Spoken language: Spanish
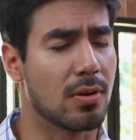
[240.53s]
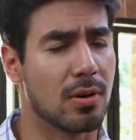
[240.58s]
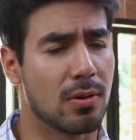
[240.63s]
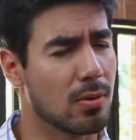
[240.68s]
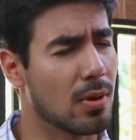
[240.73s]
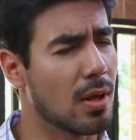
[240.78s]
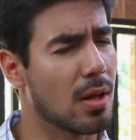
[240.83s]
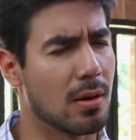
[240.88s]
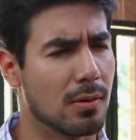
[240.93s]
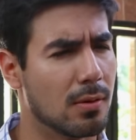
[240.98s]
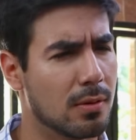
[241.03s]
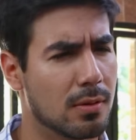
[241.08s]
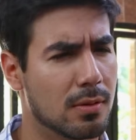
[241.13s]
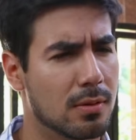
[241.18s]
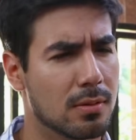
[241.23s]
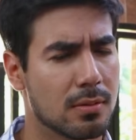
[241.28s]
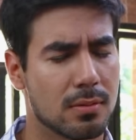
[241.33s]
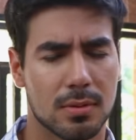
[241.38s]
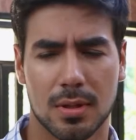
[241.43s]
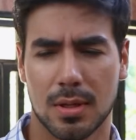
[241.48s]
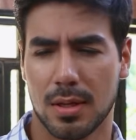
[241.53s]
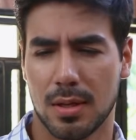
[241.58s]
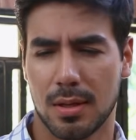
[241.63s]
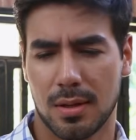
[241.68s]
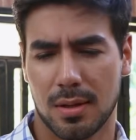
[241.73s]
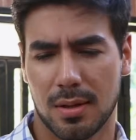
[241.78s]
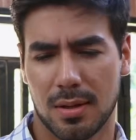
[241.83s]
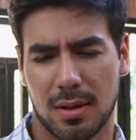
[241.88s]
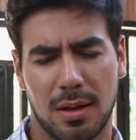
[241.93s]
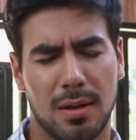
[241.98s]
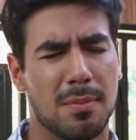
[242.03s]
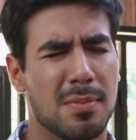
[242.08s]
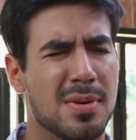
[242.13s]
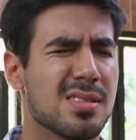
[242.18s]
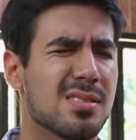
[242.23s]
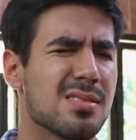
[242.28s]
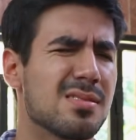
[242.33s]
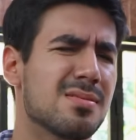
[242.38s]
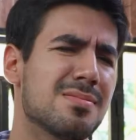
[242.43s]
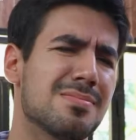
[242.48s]
no ayudarlo, no?
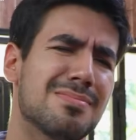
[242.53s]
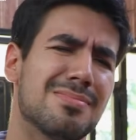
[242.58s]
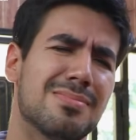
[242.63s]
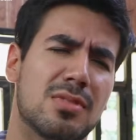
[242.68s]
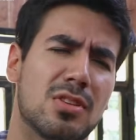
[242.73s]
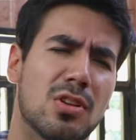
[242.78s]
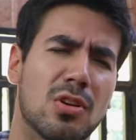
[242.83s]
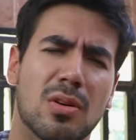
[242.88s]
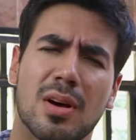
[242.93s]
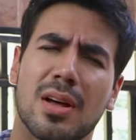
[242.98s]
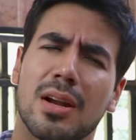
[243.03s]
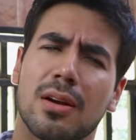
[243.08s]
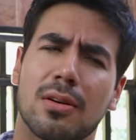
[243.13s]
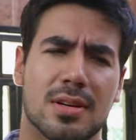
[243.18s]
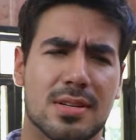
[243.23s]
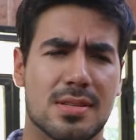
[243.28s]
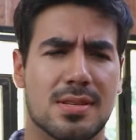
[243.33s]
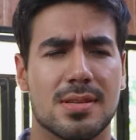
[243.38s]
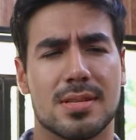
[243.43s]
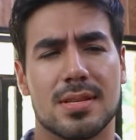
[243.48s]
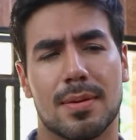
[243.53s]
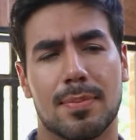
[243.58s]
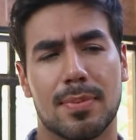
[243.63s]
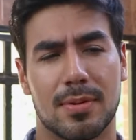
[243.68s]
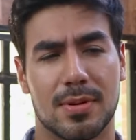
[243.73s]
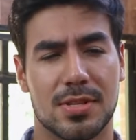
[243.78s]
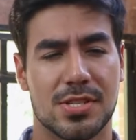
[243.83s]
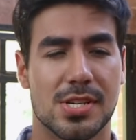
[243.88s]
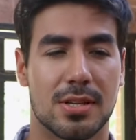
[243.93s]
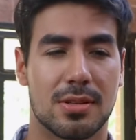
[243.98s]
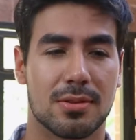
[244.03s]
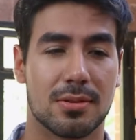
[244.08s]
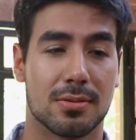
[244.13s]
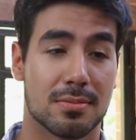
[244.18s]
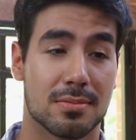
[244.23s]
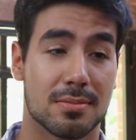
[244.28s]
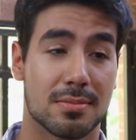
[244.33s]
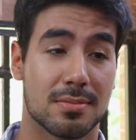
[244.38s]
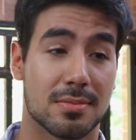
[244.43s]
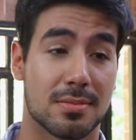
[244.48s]
Además, no creo que se esté aprovechando.
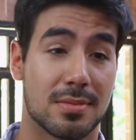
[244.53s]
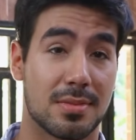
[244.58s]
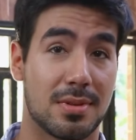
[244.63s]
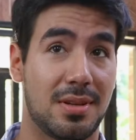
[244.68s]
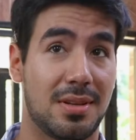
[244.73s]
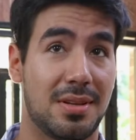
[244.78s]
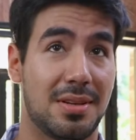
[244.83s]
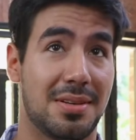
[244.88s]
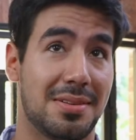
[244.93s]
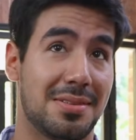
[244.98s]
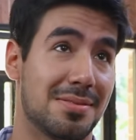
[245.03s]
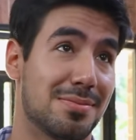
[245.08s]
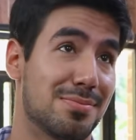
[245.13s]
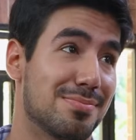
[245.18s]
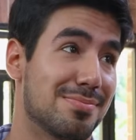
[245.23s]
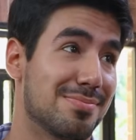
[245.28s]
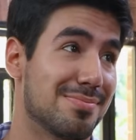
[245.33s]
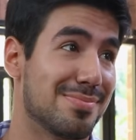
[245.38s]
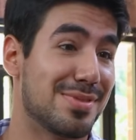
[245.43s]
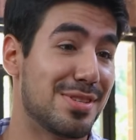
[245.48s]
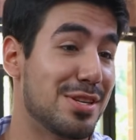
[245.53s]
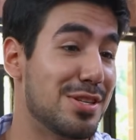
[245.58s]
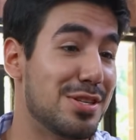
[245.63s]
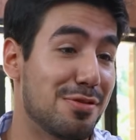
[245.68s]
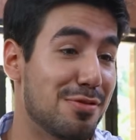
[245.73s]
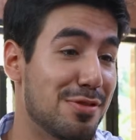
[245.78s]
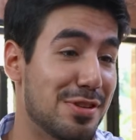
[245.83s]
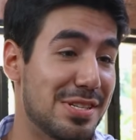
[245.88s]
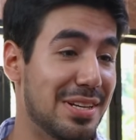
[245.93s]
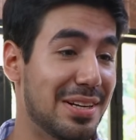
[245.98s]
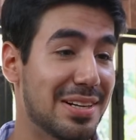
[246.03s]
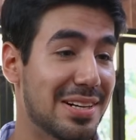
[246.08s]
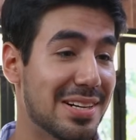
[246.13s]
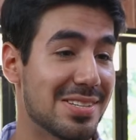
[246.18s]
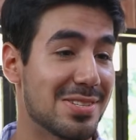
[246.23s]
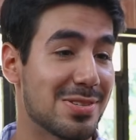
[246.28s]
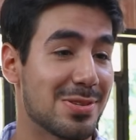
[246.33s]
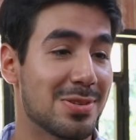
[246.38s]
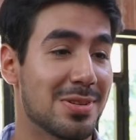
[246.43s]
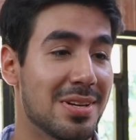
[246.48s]
Y si así fuese el
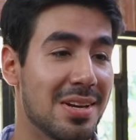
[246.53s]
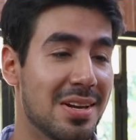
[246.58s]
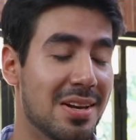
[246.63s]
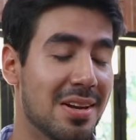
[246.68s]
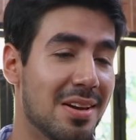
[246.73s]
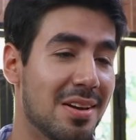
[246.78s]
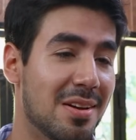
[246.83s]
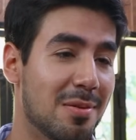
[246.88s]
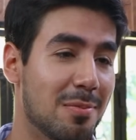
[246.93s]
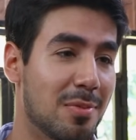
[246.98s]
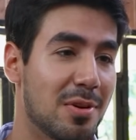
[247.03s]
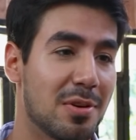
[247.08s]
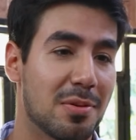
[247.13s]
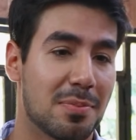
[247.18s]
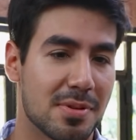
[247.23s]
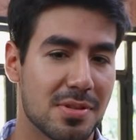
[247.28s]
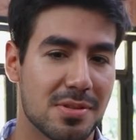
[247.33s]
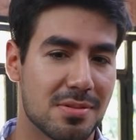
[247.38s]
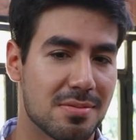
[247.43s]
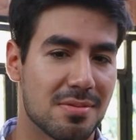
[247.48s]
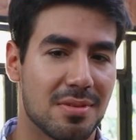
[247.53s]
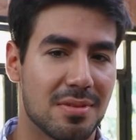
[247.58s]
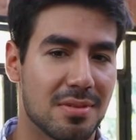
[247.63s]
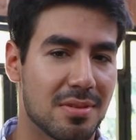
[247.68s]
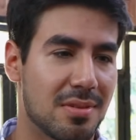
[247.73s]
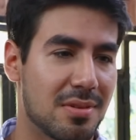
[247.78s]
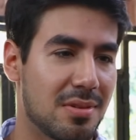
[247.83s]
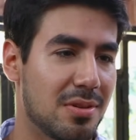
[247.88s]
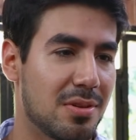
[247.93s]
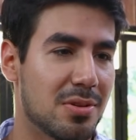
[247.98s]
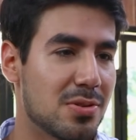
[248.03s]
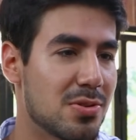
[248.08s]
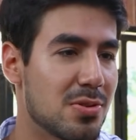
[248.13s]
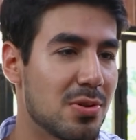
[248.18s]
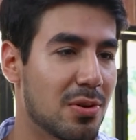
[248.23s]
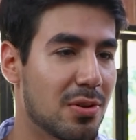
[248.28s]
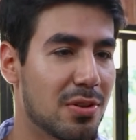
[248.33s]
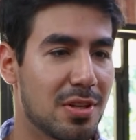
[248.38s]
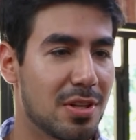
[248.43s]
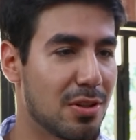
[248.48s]
caso, bueno, pues yo estoy
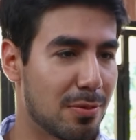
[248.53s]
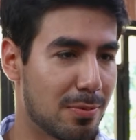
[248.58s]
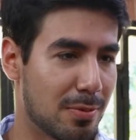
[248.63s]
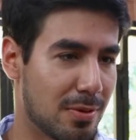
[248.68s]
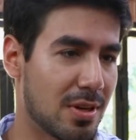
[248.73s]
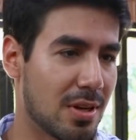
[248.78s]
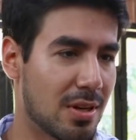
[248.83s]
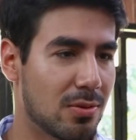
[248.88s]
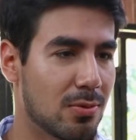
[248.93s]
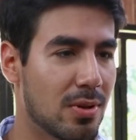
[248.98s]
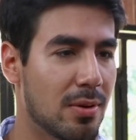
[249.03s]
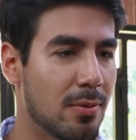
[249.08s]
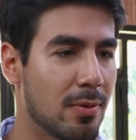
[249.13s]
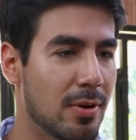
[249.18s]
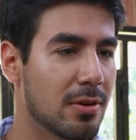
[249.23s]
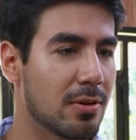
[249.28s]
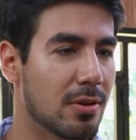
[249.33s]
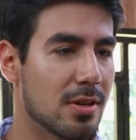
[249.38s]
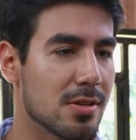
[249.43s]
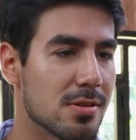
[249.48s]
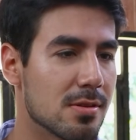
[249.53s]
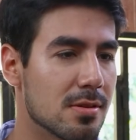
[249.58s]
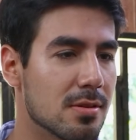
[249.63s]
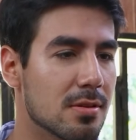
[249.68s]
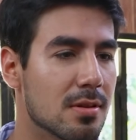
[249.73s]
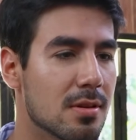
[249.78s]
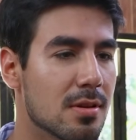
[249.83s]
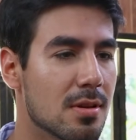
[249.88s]
contento porque actúe de buen corazón.